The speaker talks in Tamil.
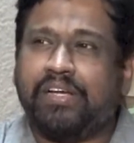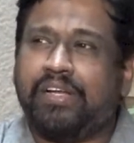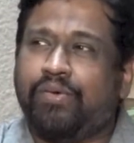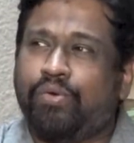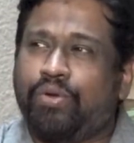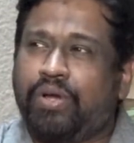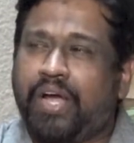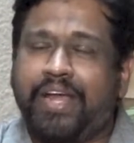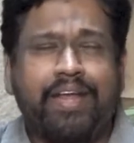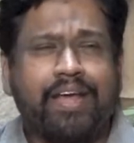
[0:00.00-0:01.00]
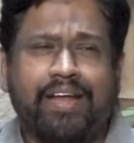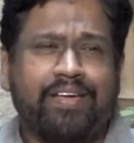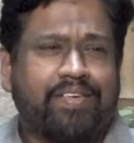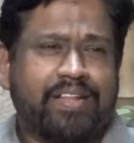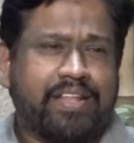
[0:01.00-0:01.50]
இல்லை ஒரு ஐடியா
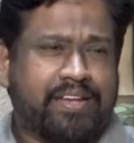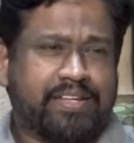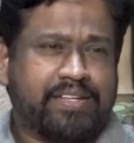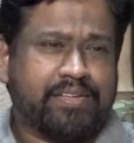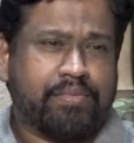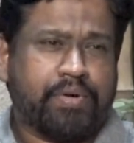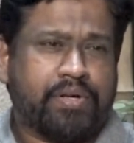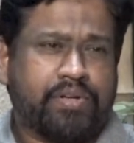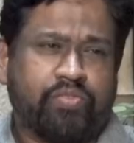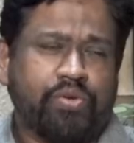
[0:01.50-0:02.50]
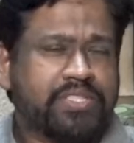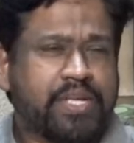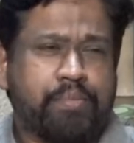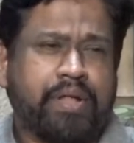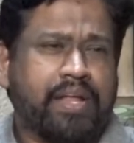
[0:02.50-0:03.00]
லெவலில் தான் இருக்குது பட் ஃபுல்
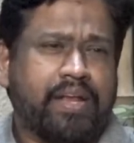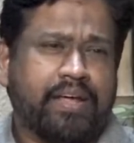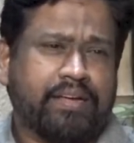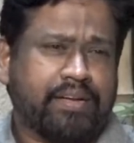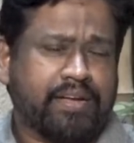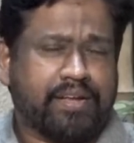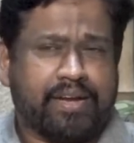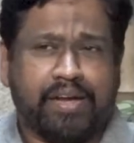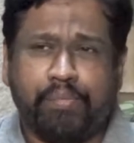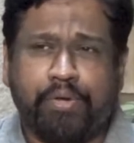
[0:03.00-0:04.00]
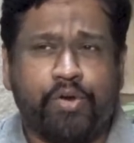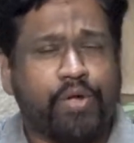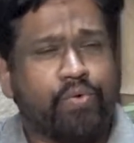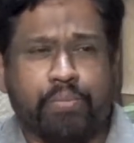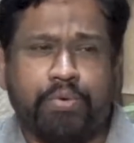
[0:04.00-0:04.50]
ஸ்கிரிப்டாக இல்லை எனக்கு ரெண்டு
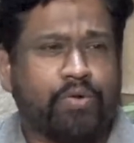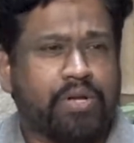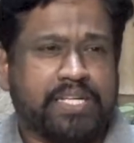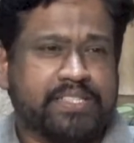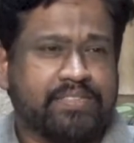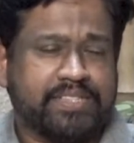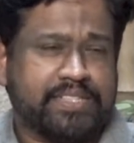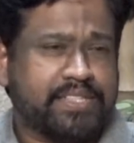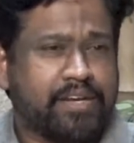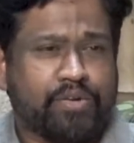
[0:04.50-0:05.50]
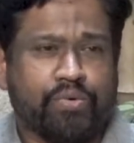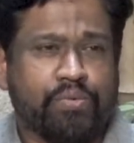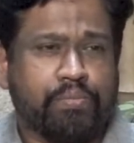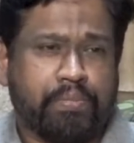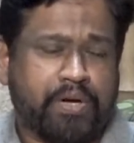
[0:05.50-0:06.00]
பேரோடையும் ஒர்க் பண்ணணும்னு ஆசை விஜய்
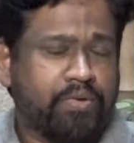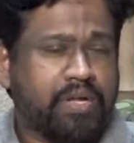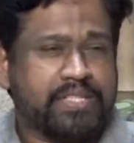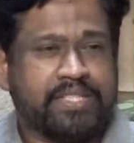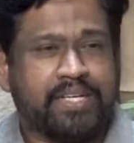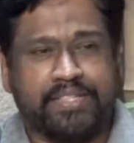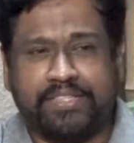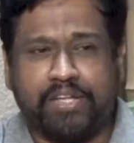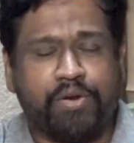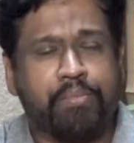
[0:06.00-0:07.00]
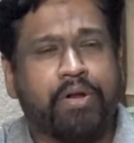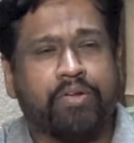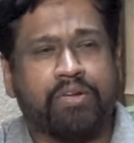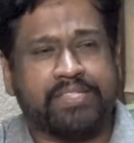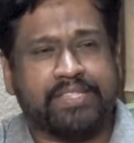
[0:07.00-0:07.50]
சாருக்கும் பண்ணணும்னு ஆசை அஜித் சாரோடையும்
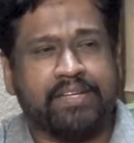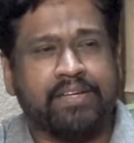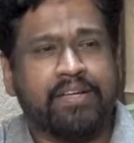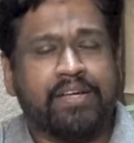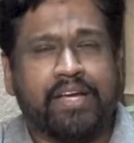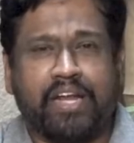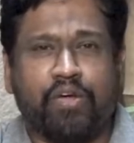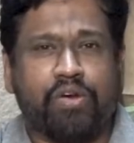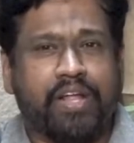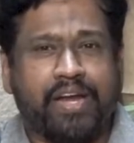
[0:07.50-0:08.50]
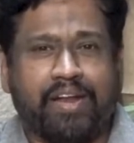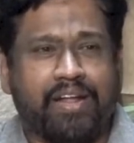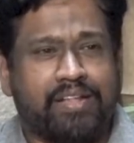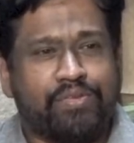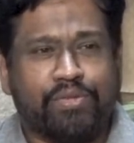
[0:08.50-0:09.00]
பண்ணணும்னு ஆசை ஏன்னா ஒரு
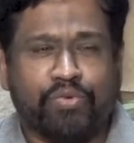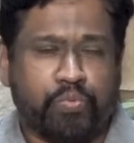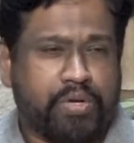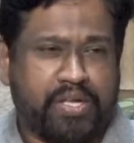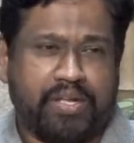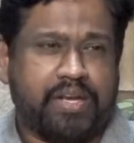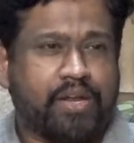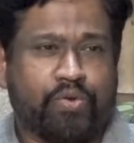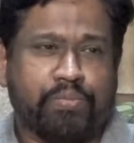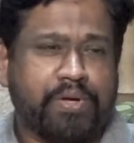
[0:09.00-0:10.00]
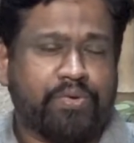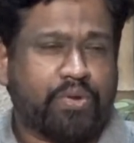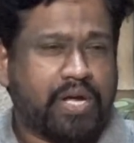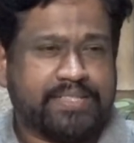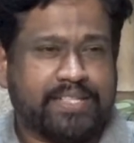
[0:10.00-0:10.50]
டேரக்டராக அது வந்து உண்மையிலேயே எல்லாருக்குமே
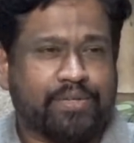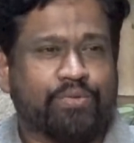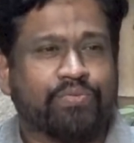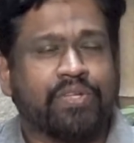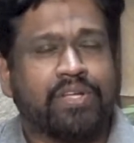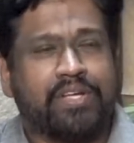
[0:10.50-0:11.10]
வந்து ஒரு ஆசை இருக்கும்